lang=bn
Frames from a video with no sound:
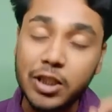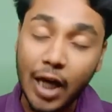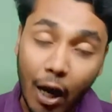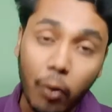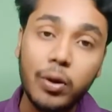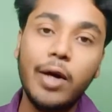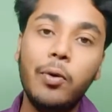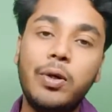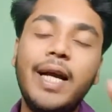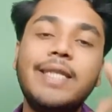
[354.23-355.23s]
চাও
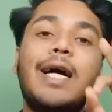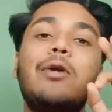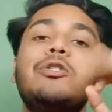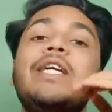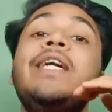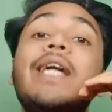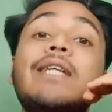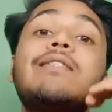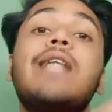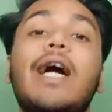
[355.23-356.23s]
কেউ ঠিক আছে কারো যদি
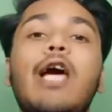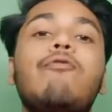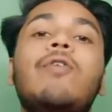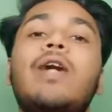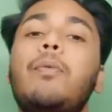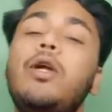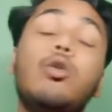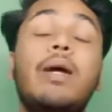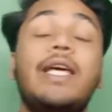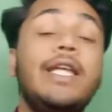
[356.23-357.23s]
ইন্টারেস্ট থাকে এই ফোনটার প্রতি তোমরা